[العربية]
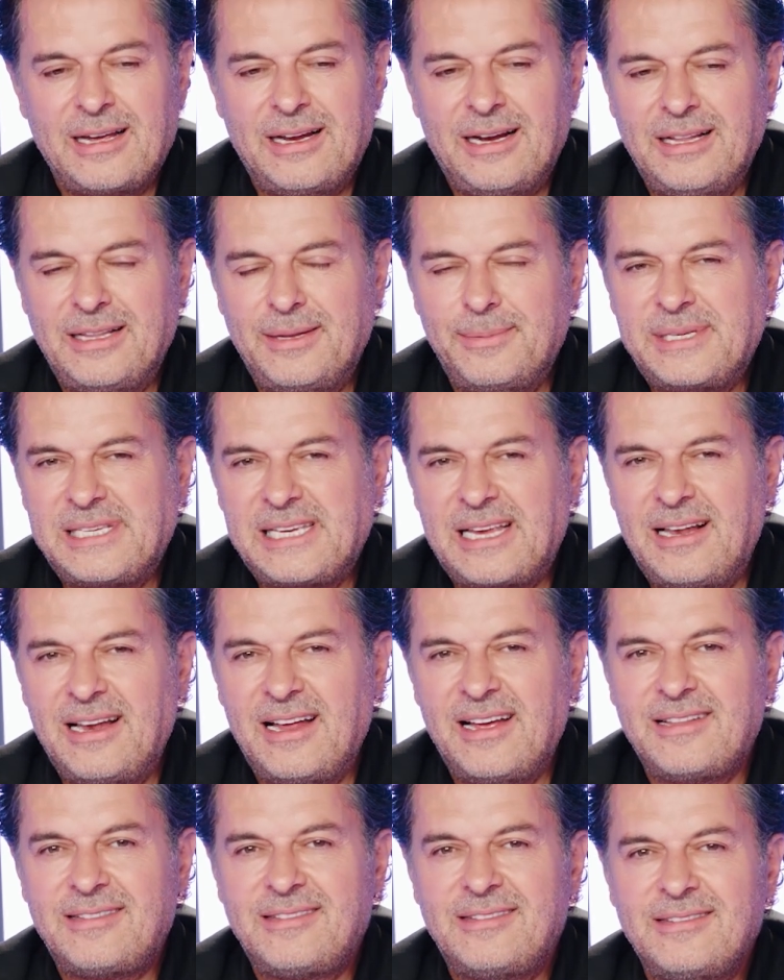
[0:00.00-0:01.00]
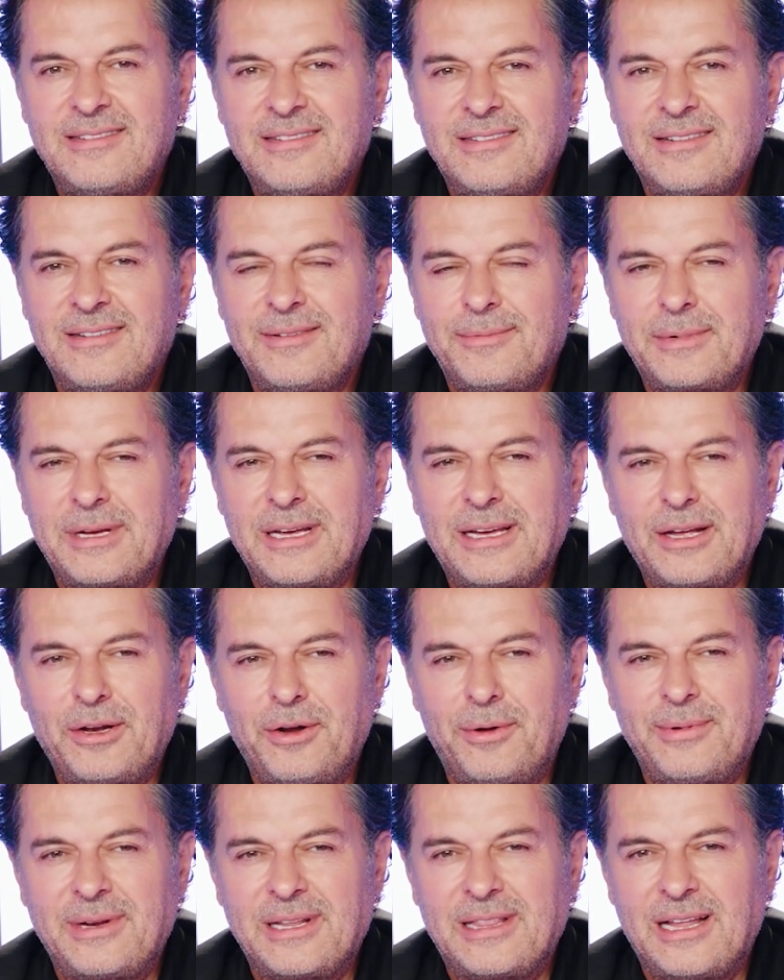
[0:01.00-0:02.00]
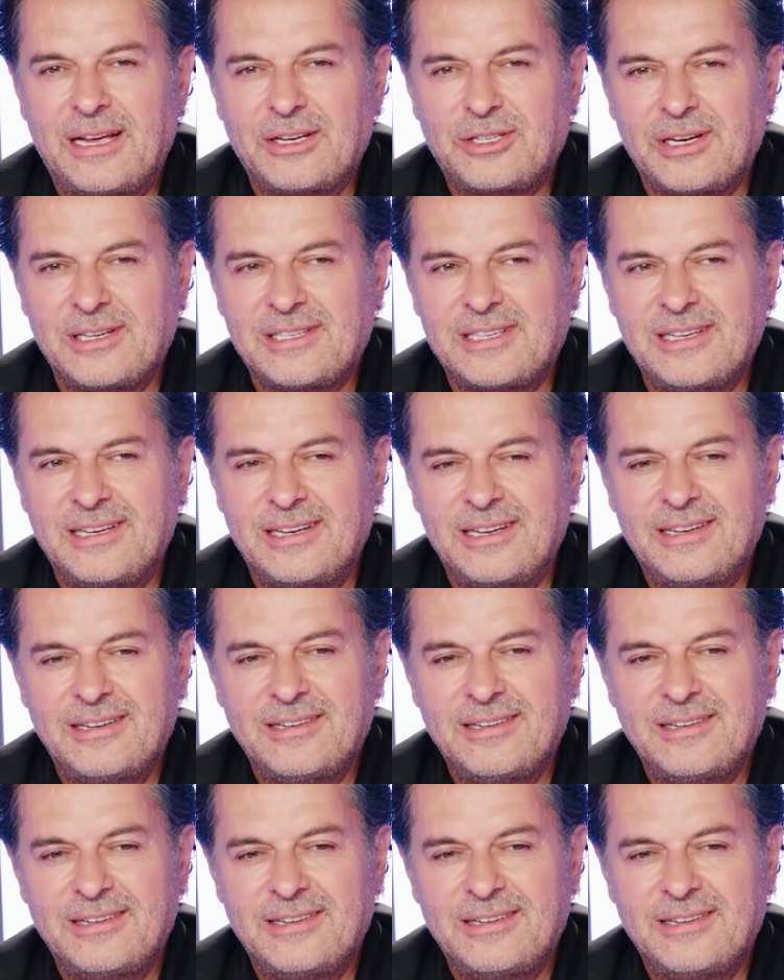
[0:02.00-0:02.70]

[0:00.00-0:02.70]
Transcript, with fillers: كان عندي بسكليت يمكن كان عمري 12 سنة